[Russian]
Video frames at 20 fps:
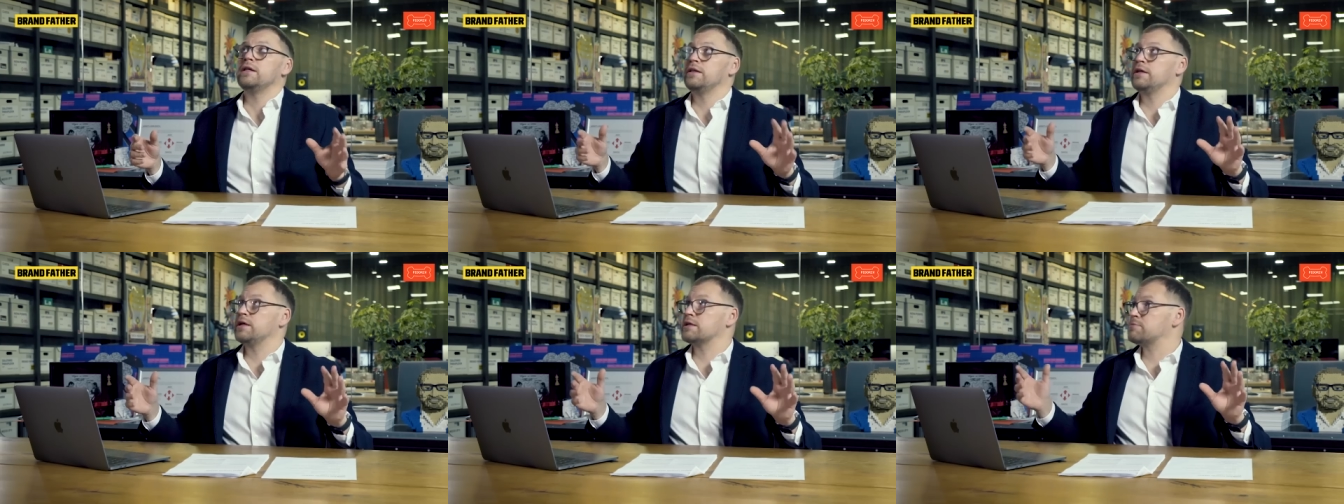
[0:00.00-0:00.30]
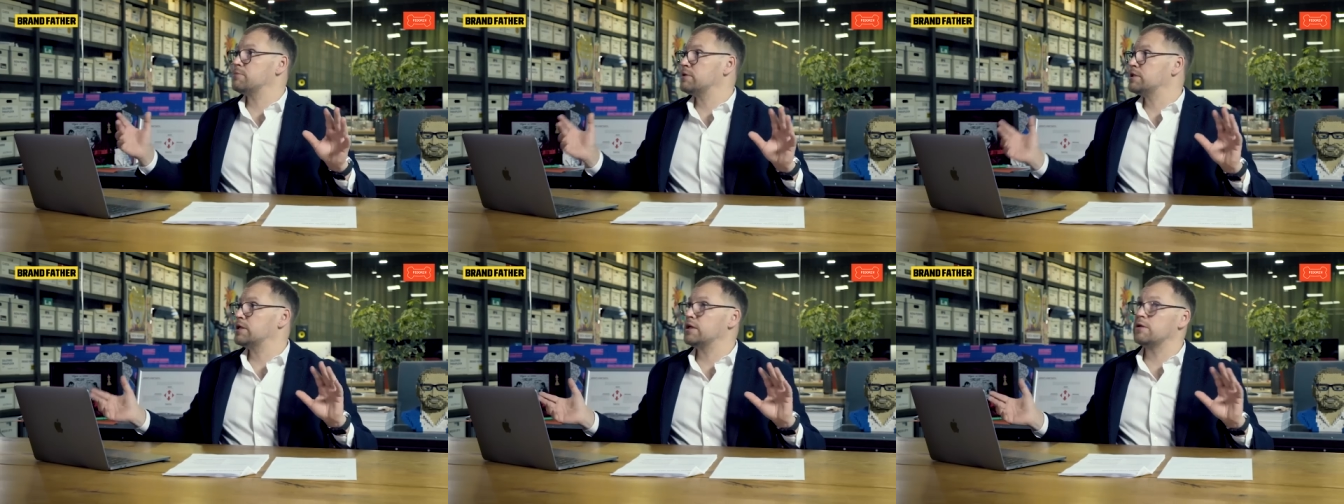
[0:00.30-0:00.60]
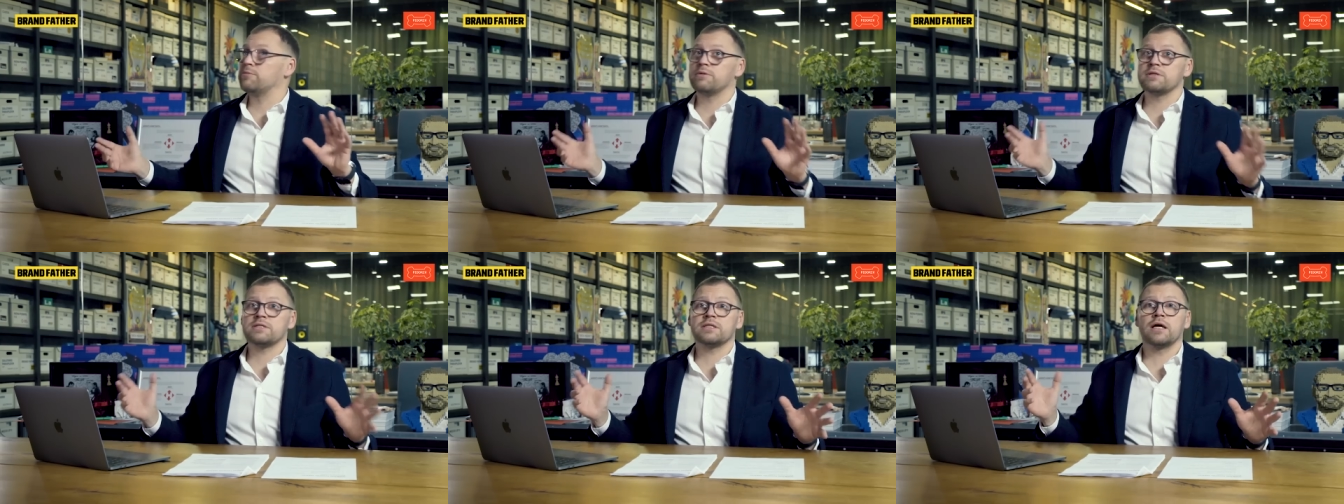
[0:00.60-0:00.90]
я
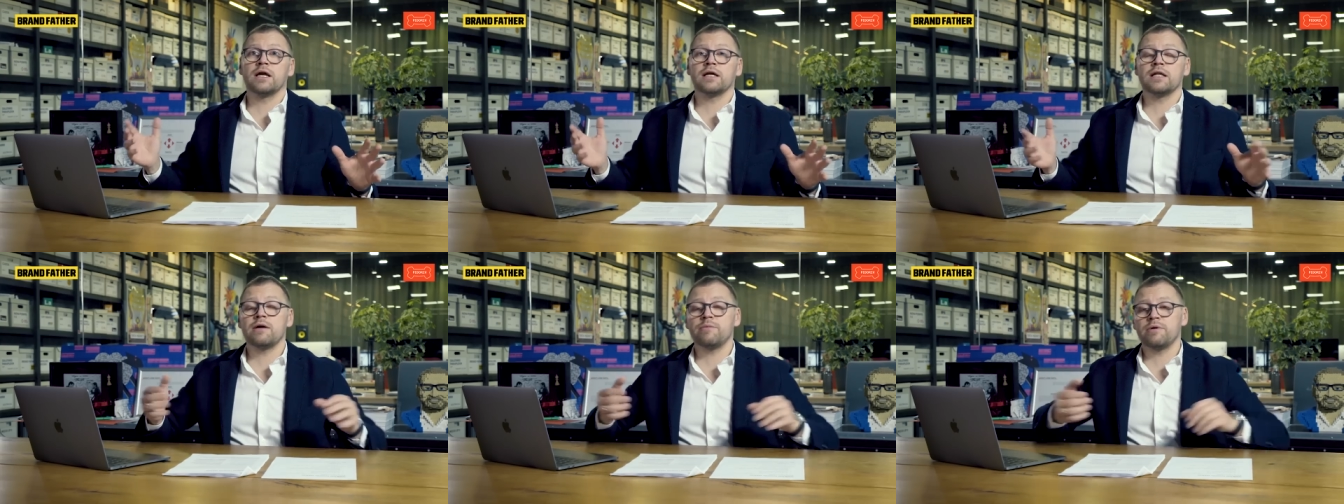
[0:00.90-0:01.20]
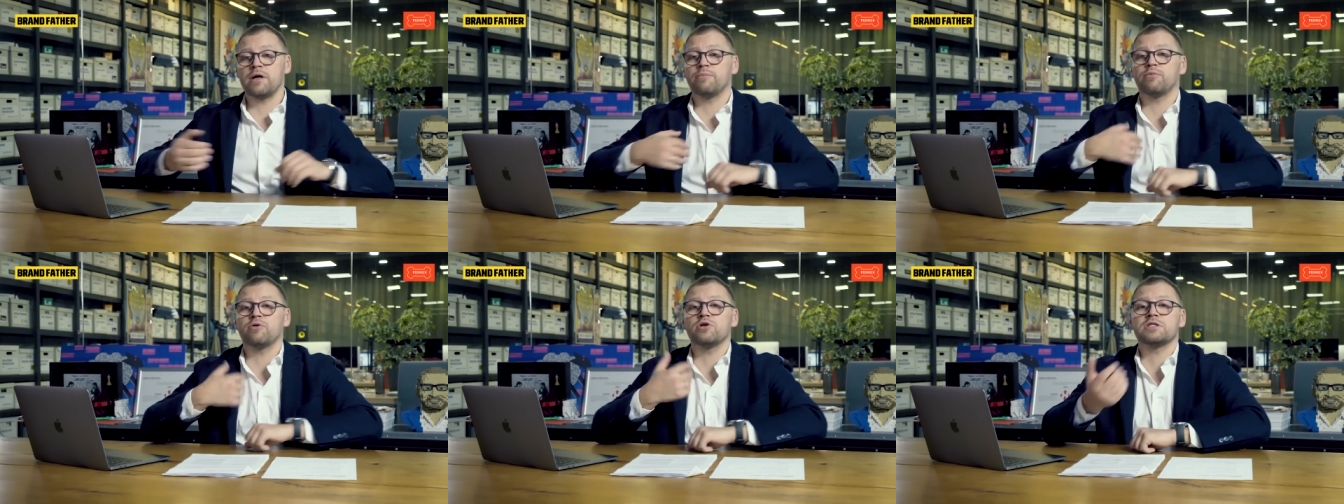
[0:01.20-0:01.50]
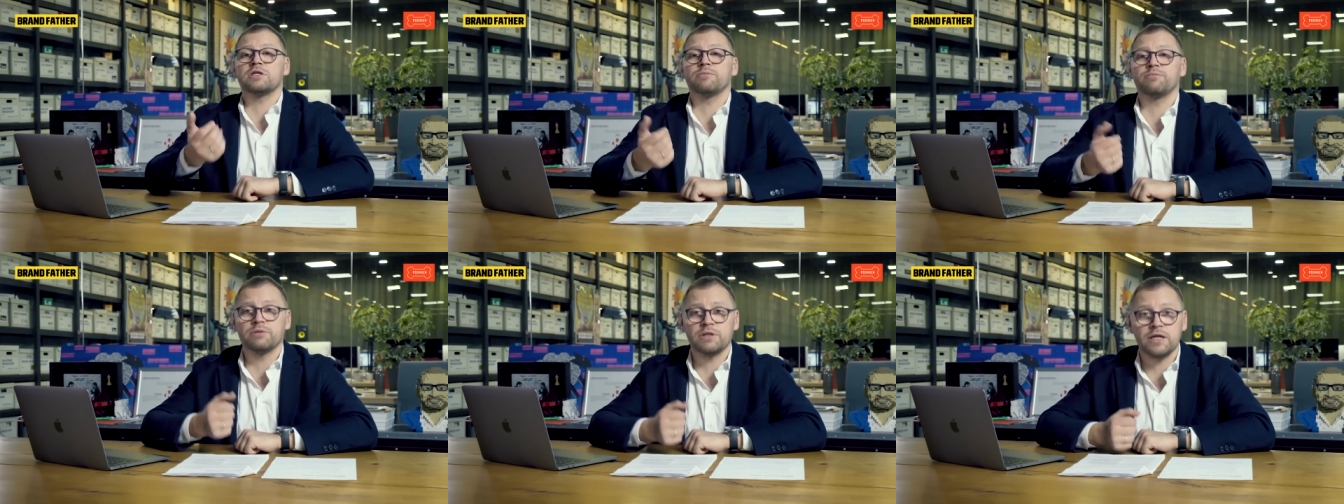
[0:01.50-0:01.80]
смотрел по сторонам, я
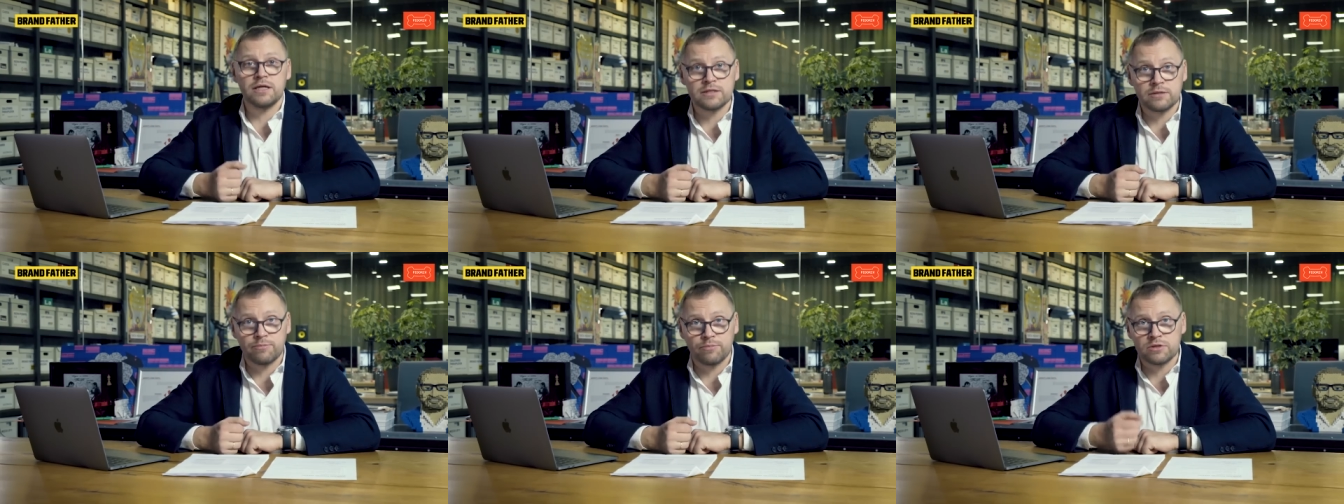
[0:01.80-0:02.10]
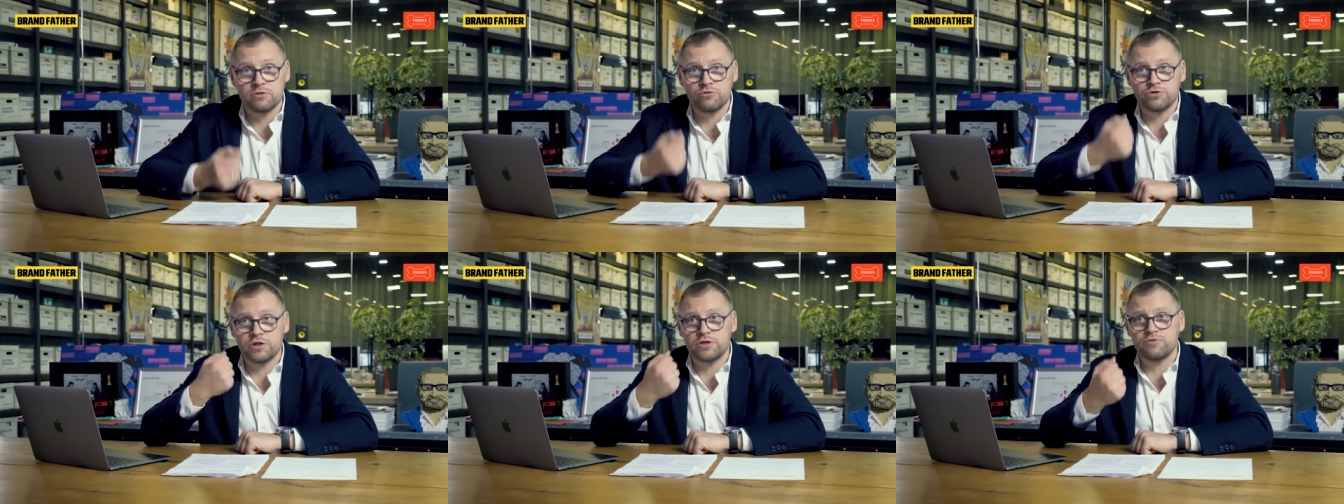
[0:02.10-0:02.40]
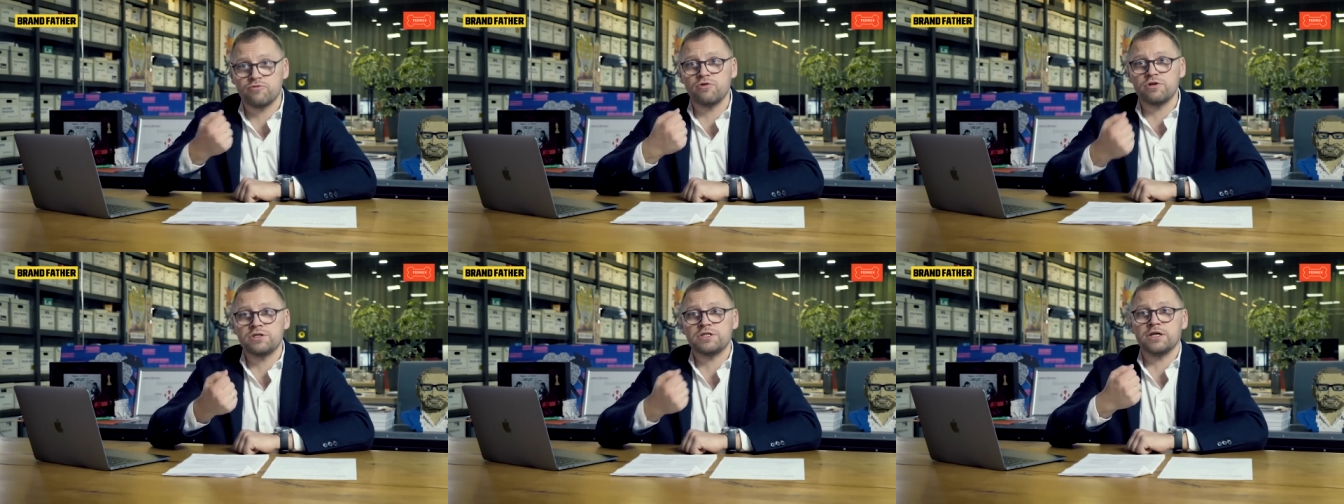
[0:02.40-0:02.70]
просто пытался
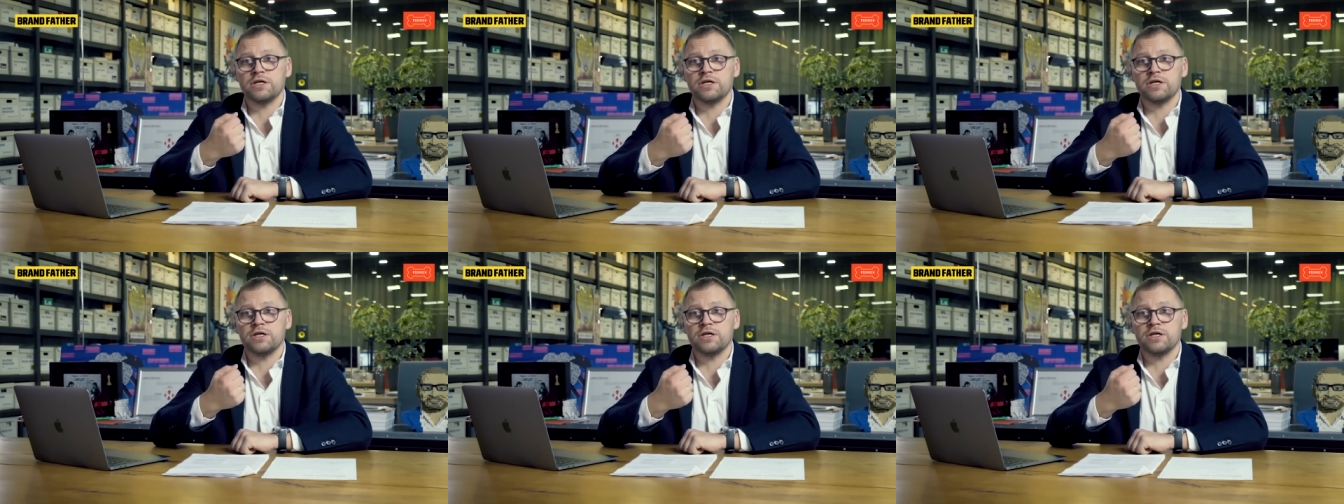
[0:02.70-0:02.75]
послушать свое